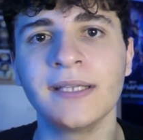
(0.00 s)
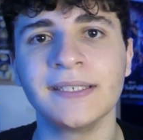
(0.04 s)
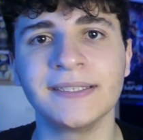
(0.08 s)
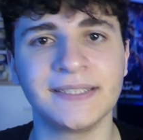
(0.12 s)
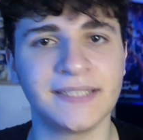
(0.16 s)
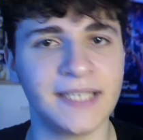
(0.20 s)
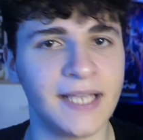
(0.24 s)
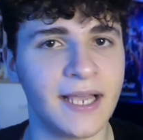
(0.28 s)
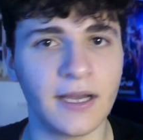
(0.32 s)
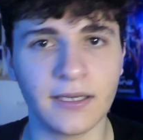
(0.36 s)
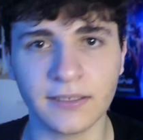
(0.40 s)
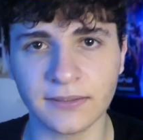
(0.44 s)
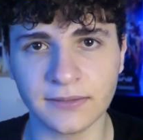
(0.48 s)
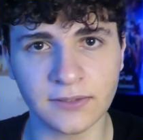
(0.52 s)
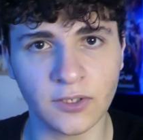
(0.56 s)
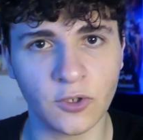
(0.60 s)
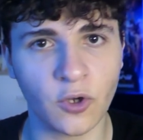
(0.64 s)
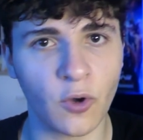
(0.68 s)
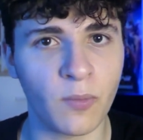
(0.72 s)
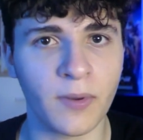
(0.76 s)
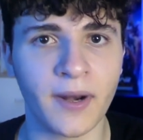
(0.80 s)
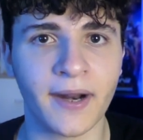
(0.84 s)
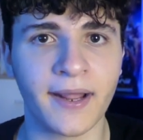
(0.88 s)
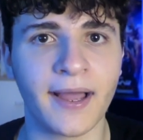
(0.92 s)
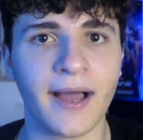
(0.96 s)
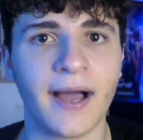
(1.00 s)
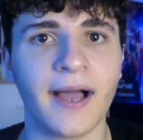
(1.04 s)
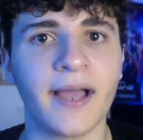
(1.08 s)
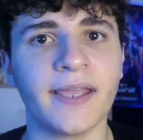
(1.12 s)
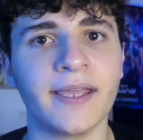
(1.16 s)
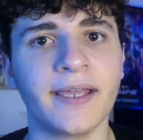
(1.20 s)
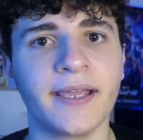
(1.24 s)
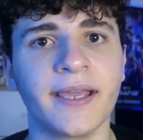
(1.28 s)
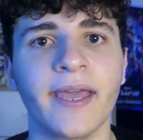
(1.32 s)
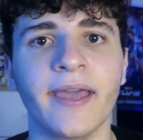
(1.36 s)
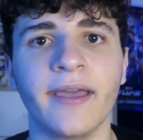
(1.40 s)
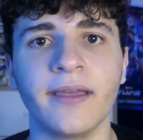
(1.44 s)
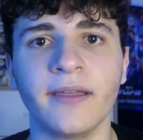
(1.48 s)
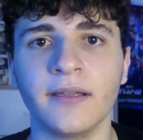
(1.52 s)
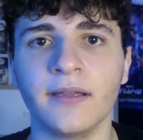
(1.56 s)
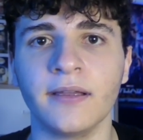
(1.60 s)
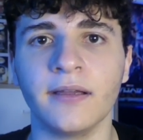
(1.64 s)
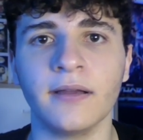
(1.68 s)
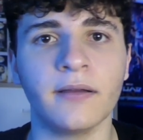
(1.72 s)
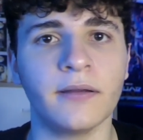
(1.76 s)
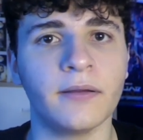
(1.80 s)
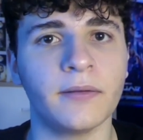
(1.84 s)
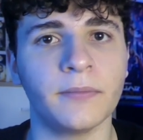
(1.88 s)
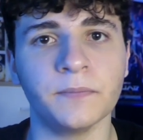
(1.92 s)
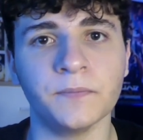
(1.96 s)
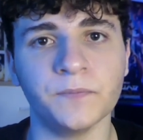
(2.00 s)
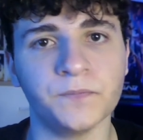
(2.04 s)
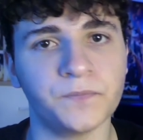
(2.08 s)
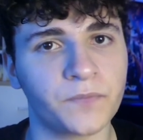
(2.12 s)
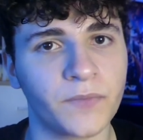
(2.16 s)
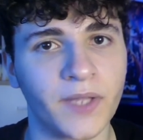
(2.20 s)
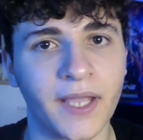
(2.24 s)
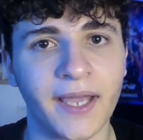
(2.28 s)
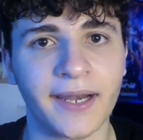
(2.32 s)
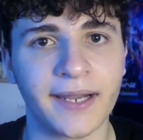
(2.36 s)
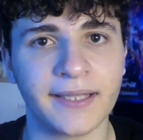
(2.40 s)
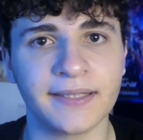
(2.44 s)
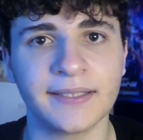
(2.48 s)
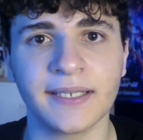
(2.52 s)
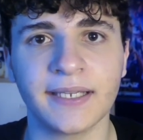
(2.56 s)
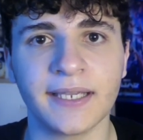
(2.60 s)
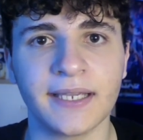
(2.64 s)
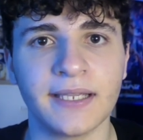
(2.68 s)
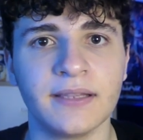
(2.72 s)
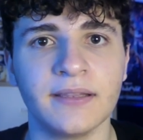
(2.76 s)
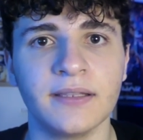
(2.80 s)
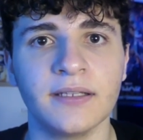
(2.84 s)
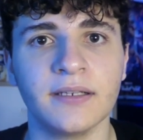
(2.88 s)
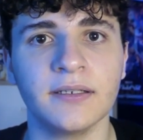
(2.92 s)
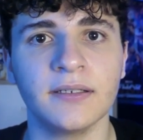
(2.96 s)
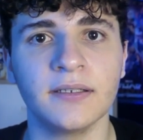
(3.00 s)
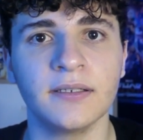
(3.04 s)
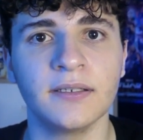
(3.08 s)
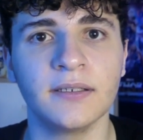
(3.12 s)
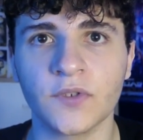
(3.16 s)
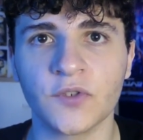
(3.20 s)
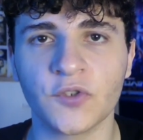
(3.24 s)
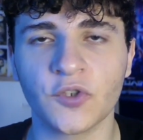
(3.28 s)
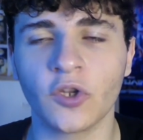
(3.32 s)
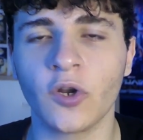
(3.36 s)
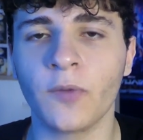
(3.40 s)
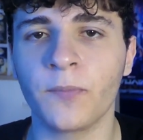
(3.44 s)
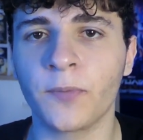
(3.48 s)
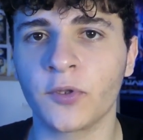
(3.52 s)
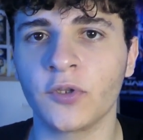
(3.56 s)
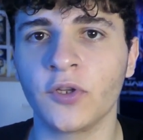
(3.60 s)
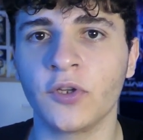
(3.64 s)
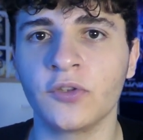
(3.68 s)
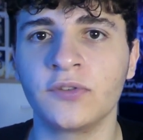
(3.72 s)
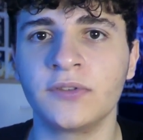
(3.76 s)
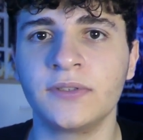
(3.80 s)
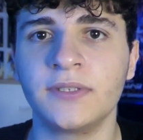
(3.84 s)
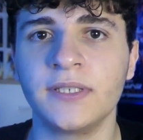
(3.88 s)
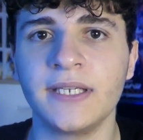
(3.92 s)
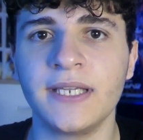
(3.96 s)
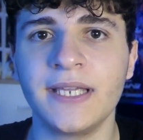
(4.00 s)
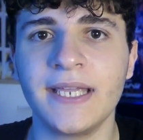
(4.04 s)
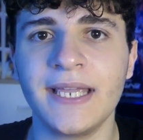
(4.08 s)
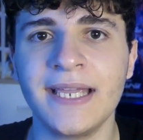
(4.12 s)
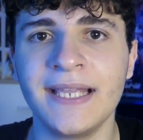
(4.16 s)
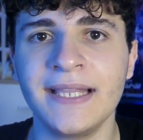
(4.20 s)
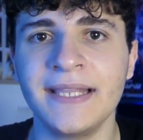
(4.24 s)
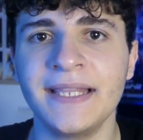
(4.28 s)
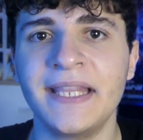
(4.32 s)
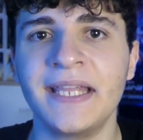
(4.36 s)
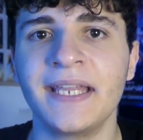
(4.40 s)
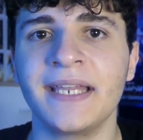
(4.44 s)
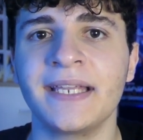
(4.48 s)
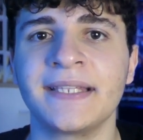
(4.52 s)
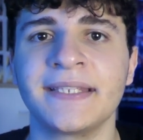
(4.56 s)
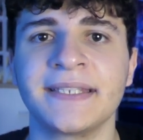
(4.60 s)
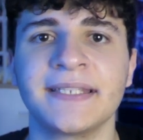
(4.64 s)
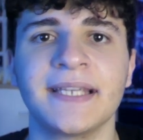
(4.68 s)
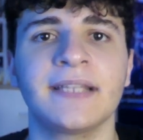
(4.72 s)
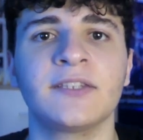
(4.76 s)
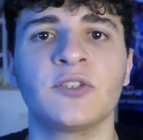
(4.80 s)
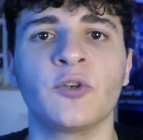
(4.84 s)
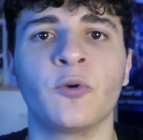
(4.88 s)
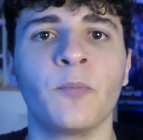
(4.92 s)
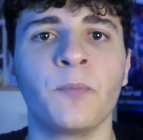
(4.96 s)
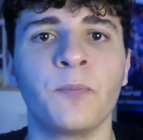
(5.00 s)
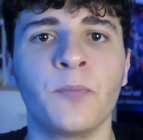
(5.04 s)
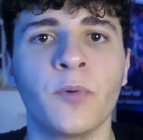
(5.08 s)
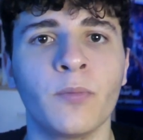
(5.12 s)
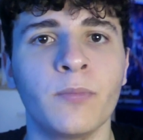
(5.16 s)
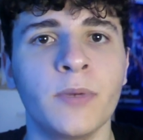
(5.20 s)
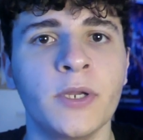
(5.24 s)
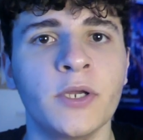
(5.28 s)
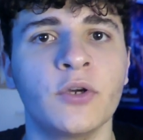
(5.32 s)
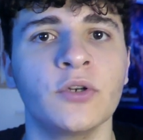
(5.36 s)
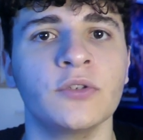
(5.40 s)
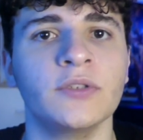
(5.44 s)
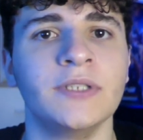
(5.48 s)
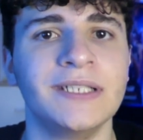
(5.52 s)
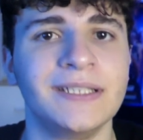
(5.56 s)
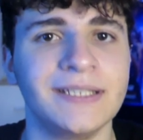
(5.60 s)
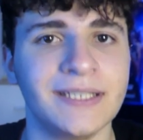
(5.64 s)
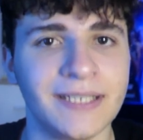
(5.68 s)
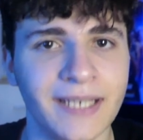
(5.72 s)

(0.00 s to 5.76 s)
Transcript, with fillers: sia Cobra Kai che um, Karate Kid sono prodotti indirizzati a un pubblico di